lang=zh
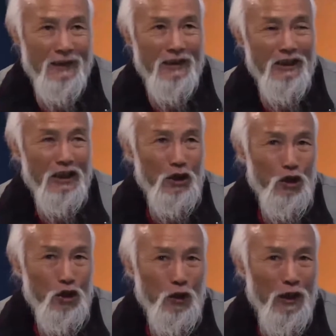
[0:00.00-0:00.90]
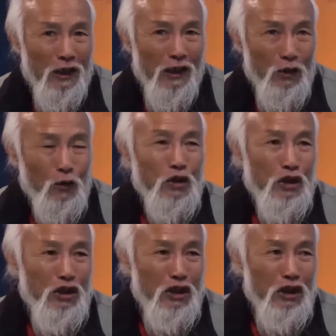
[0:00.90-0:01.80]
一个就是说用自
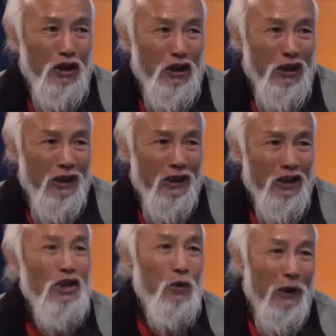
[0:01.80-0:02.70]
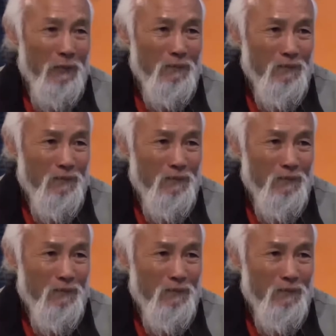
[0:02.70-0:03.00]
己的智慧，